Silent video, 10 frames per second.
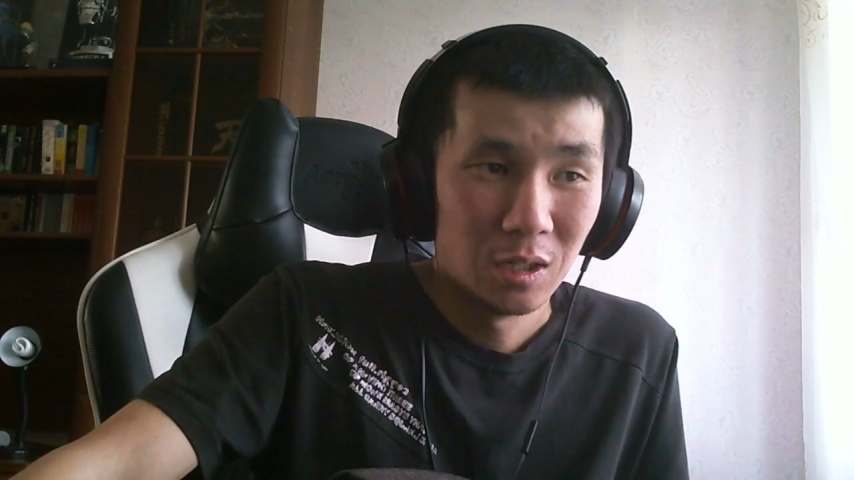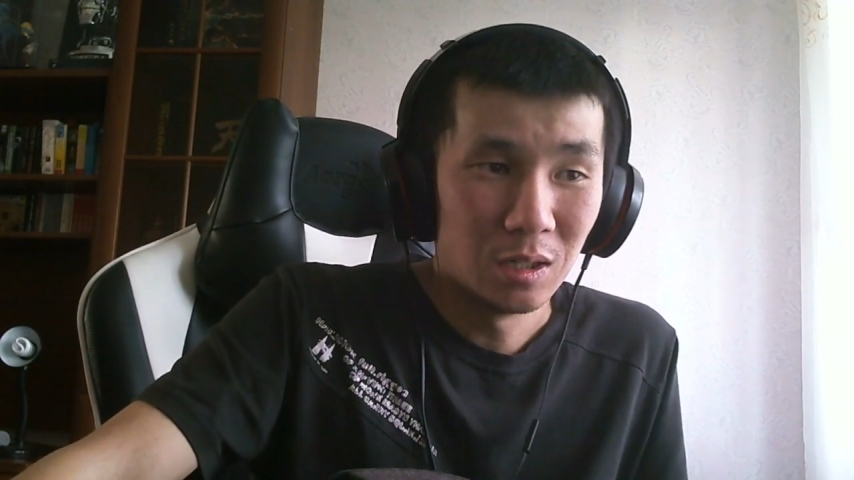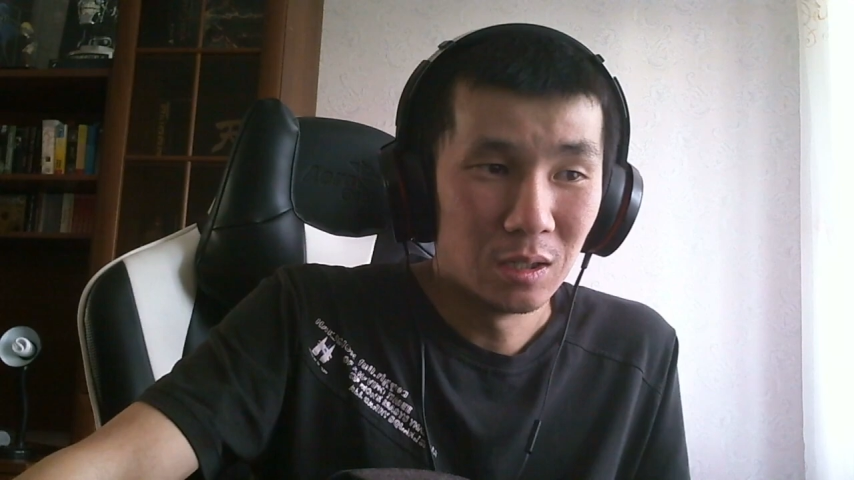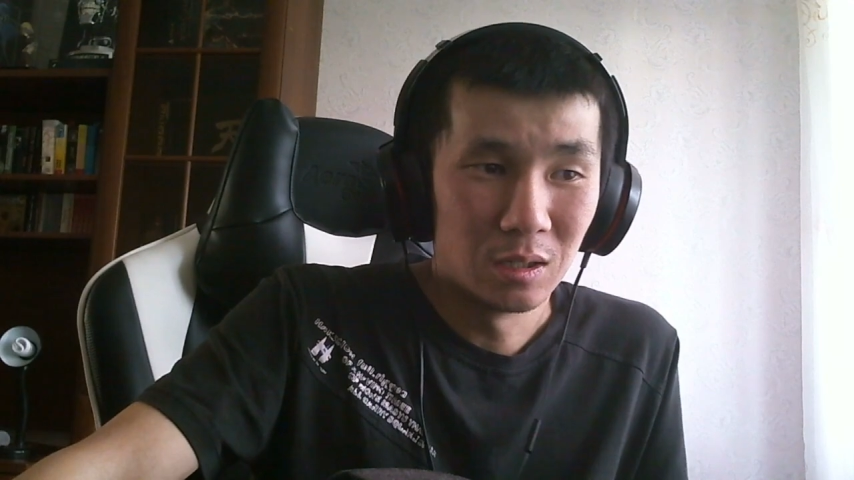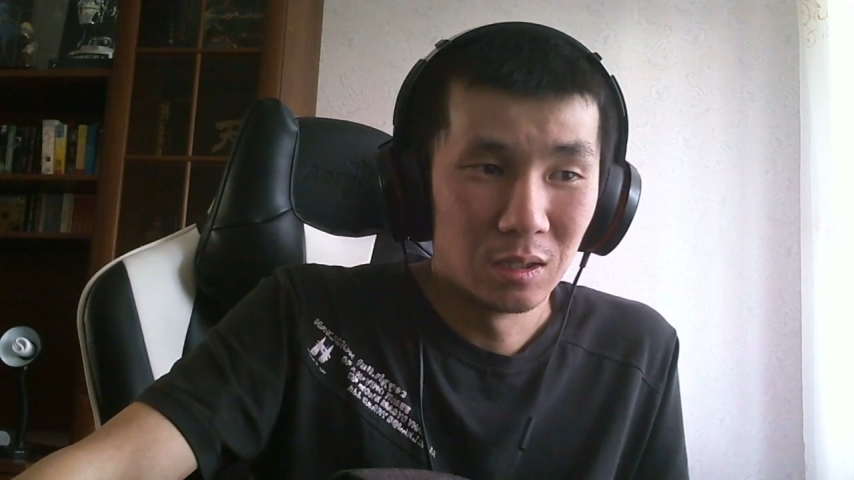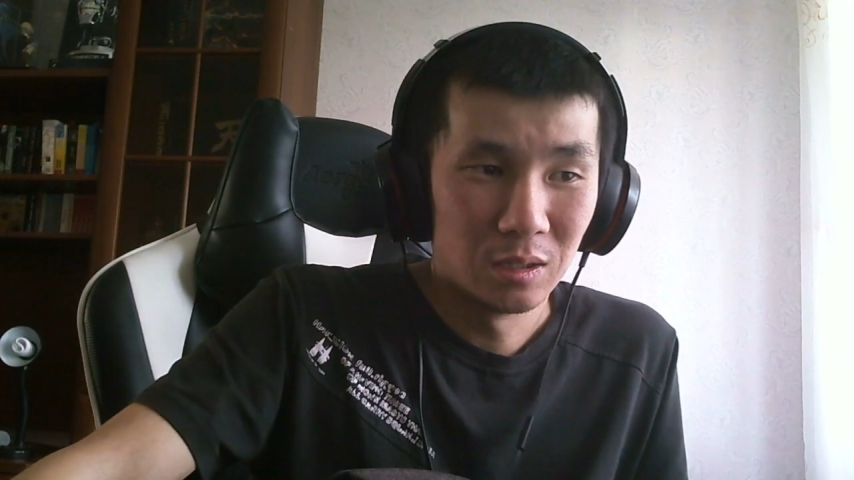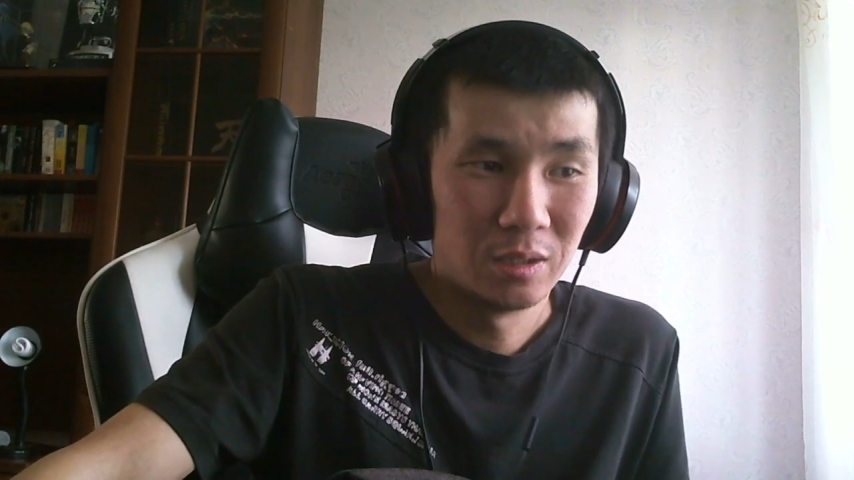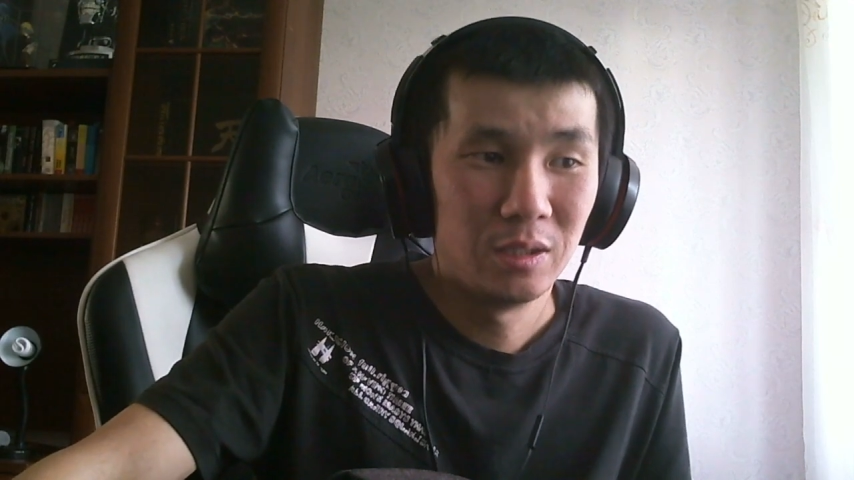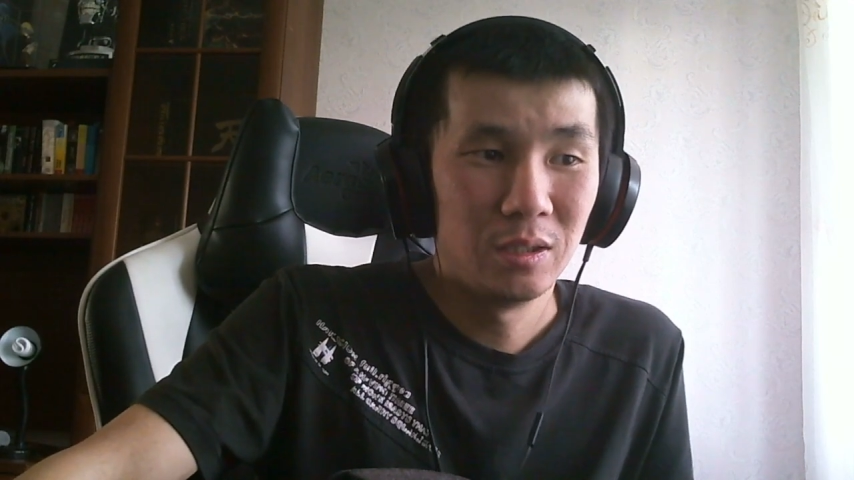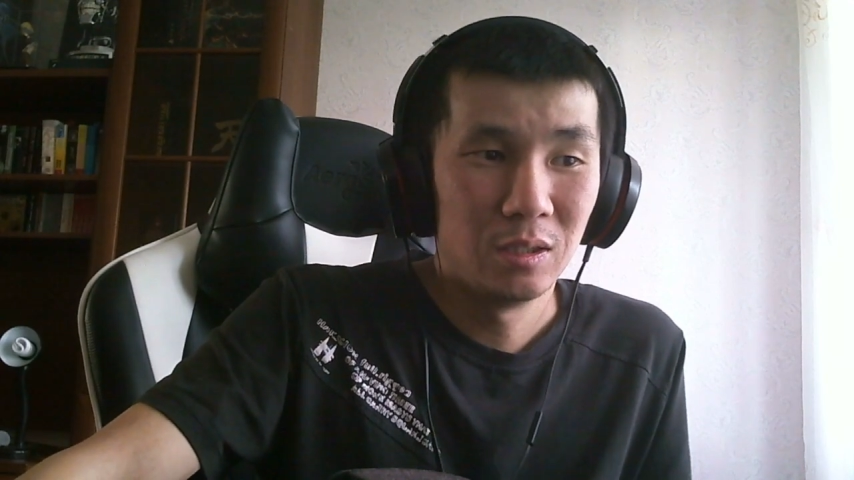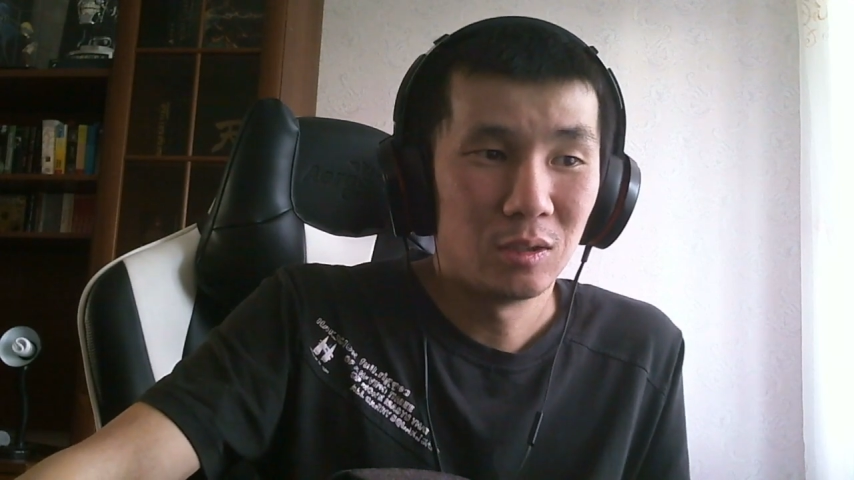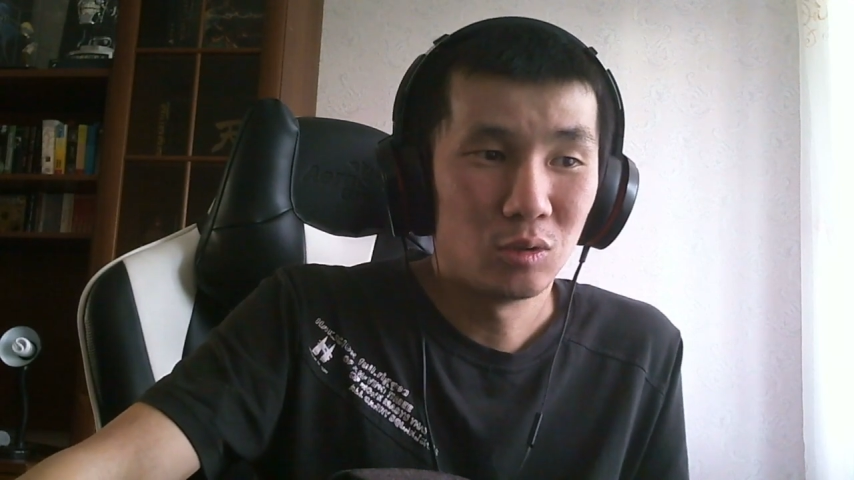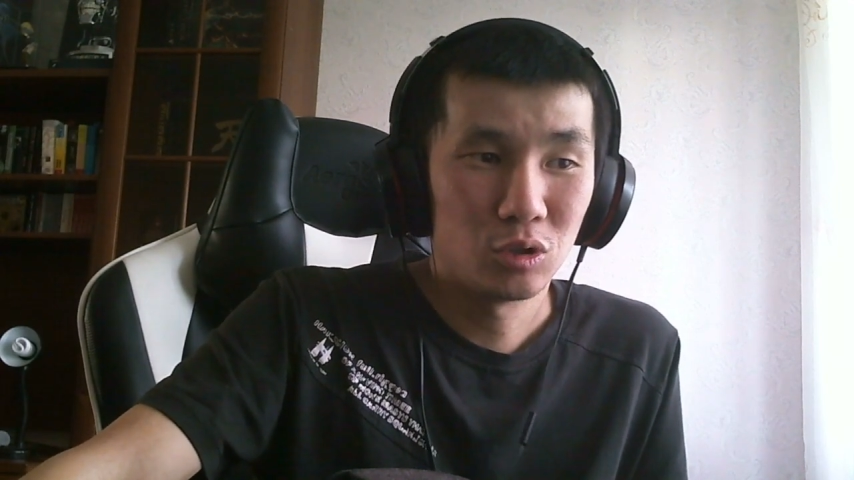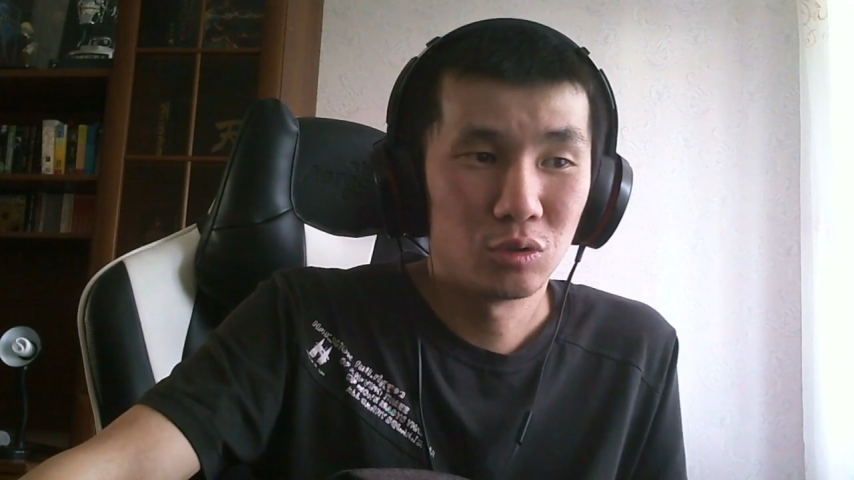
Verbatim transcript: Э, и то,